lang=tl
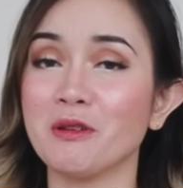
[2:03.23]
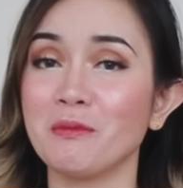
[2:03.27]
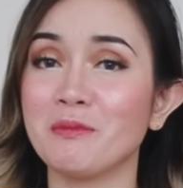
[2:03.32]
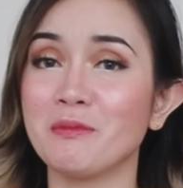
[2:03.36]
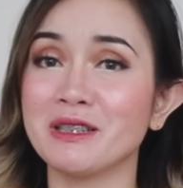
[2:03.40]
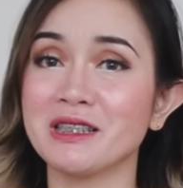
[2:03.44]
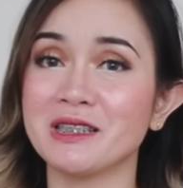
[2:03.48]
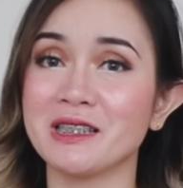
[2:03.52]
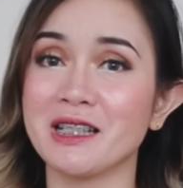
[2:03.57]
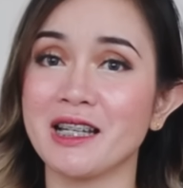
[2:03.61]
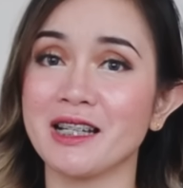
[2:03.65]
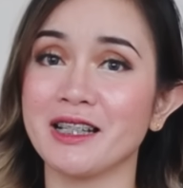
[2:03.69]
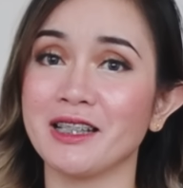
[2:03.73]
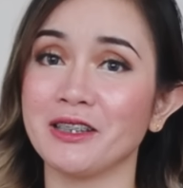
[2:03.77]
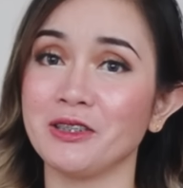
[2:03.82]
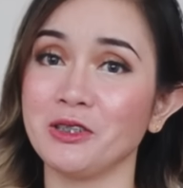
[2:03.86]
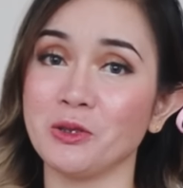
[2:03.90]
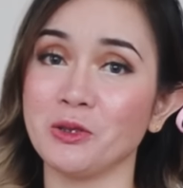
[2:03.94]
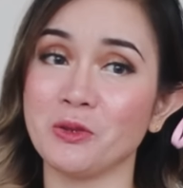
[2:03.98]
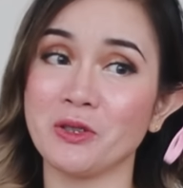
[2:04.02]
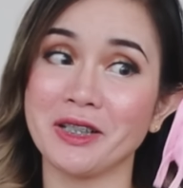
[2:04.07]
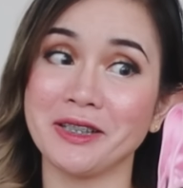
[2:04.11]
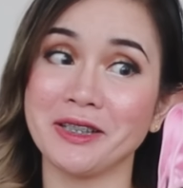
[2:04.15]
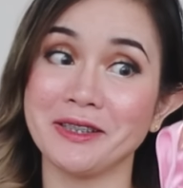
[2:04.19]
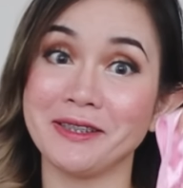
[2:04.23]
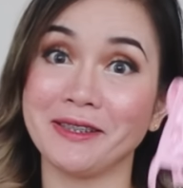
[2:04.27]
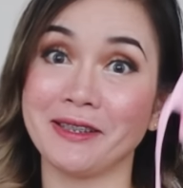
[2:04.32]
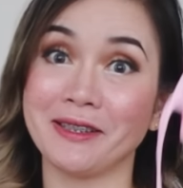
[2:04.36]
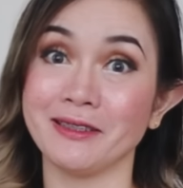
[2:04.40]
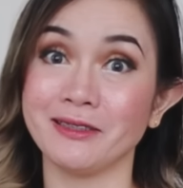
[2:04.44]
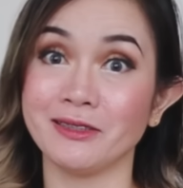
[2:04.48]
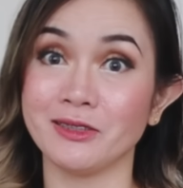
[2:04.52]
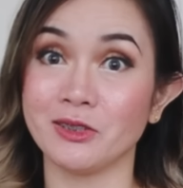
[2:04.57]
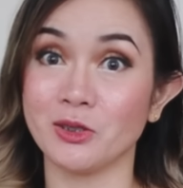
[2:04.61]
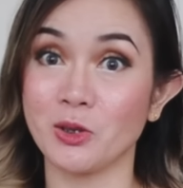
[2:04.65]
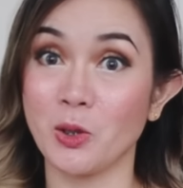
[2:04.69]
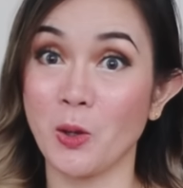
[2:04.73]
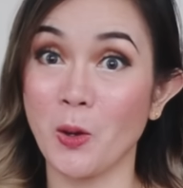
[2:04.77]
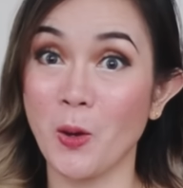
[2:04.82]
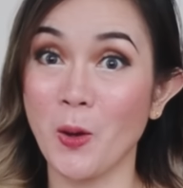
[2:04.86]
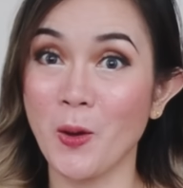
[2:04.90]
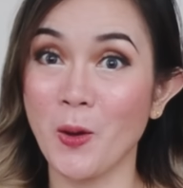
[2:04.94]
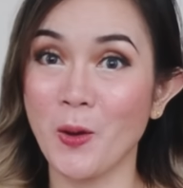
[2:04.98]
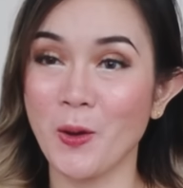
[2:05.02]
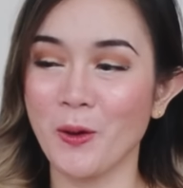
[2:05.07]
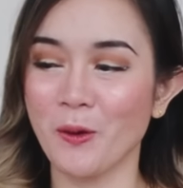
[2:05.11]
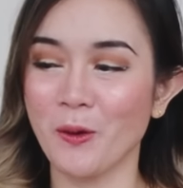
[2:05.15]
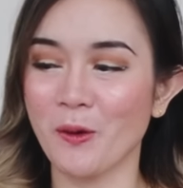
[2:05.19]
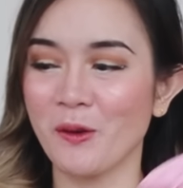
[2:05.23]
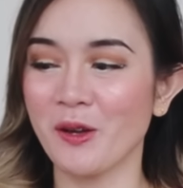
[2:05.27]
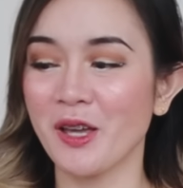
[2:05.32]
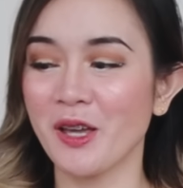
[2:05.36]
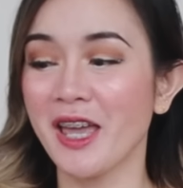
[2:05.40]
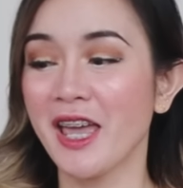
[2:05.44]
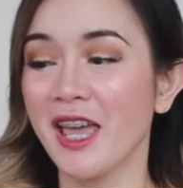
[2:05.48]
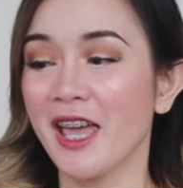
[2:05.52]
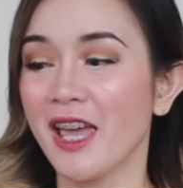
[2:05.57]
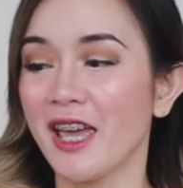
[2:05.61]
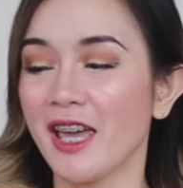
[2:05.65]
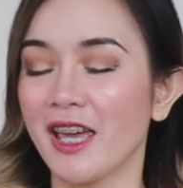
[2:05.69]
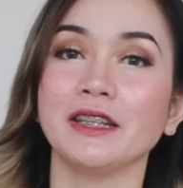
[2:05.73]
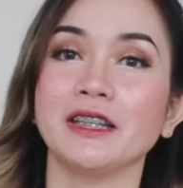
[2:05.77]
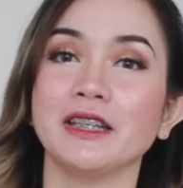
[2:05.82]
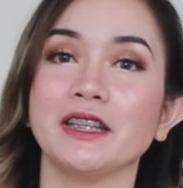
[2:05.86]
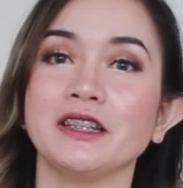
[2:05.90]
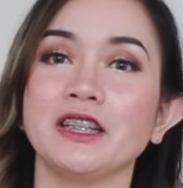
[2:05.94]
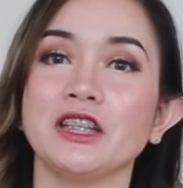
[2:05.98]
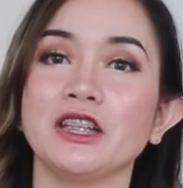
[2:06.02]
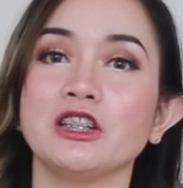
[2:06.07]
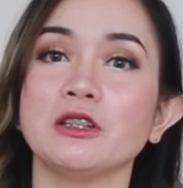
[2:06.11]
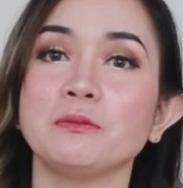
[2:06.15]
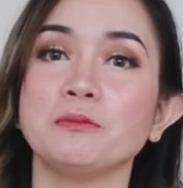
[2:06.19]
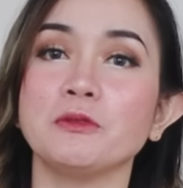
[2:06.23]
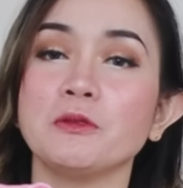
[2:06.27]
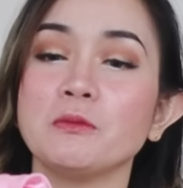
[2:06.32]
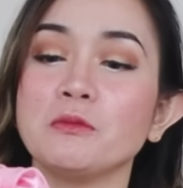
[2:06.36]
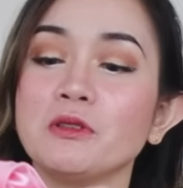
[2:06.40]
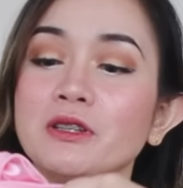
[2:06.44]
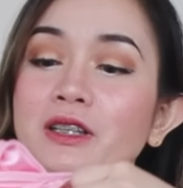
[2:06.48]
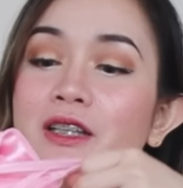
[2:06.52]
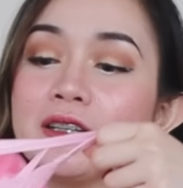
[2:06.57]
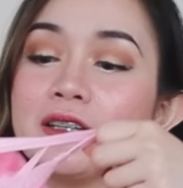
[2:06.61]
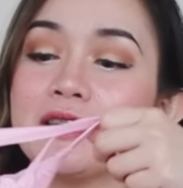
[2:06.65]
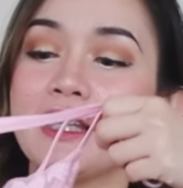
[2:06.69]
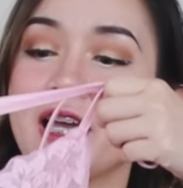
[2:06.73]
Lumabas na agad yung kanyang tong. And then, dito po muna